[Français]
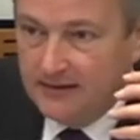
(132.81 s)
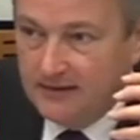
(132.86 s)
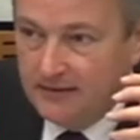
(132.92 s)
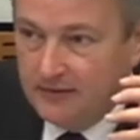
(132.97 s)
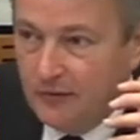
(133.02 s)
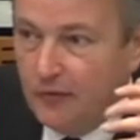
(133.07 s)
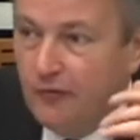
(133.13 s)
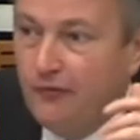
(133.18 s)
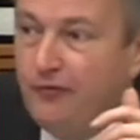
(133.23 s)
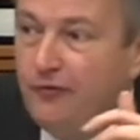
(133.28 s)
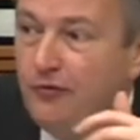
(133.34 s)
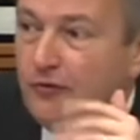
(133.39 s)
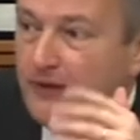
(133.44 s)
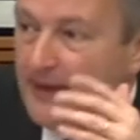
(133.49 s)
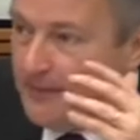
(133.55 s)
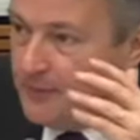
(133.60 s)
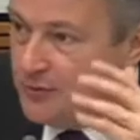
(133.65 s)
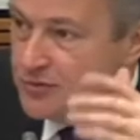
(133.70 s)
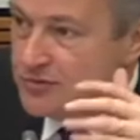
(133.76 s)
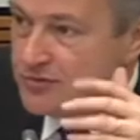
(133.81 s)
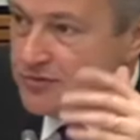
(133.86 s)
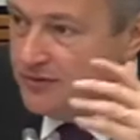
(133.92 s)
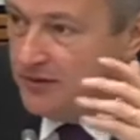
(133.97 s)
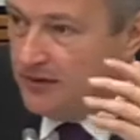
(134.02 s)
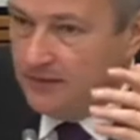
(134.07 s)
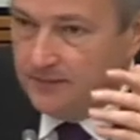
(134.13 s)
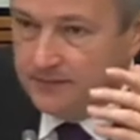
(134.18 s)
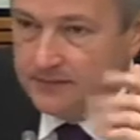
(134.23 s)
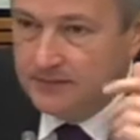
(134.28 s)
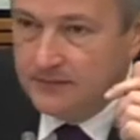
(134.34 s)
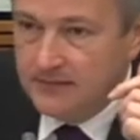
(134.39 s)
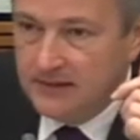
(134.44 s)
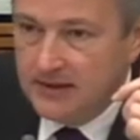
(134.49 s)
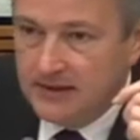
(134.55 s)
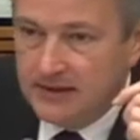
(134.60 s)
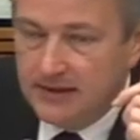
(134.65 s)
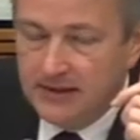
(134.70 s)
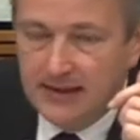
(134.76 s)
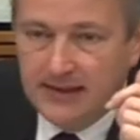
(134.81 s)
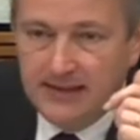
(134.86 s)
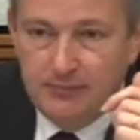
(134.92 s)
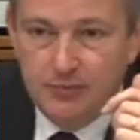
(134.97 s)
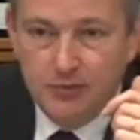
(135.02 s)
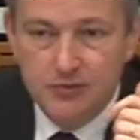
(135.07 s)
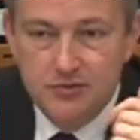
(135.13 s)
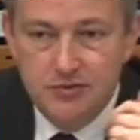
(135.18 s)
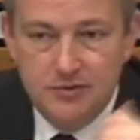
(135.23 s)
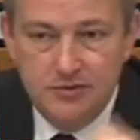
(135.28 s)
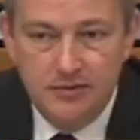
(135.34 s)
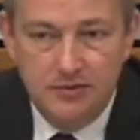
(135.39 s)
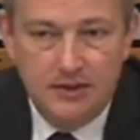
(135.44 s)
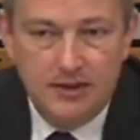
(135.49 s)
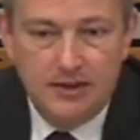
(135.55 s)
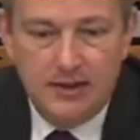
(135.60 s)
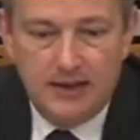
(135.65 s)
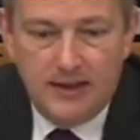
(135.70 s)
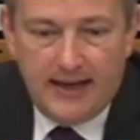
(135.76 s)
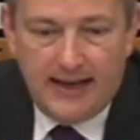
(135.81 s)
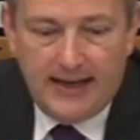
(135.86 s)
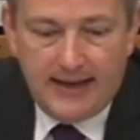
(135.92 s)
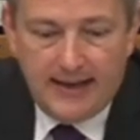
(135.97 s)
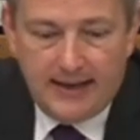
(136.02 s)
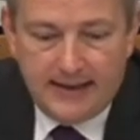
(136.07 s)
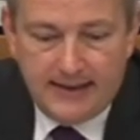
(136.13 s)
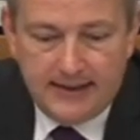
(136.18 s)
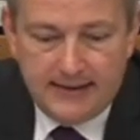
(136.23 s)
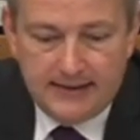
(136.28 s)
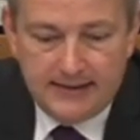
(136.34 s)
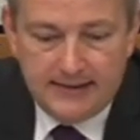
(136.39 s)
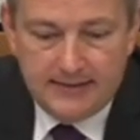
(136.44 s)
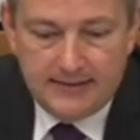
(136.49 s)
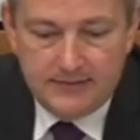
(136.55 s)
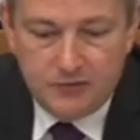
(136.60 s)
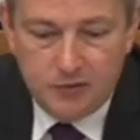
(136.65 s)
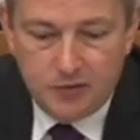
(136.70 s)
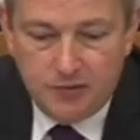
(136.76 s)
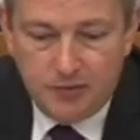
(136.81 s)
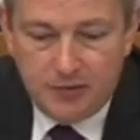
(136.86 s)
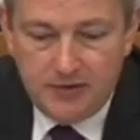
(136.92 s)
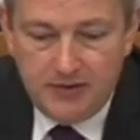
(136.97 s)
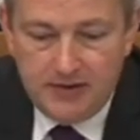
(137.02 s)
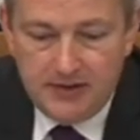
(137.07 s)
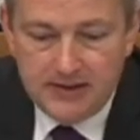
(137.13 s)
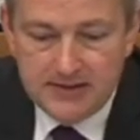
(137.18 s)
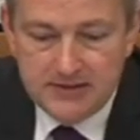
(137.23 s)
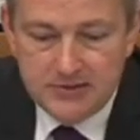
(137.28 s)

au fur et à mesure, répondu à, à nombre des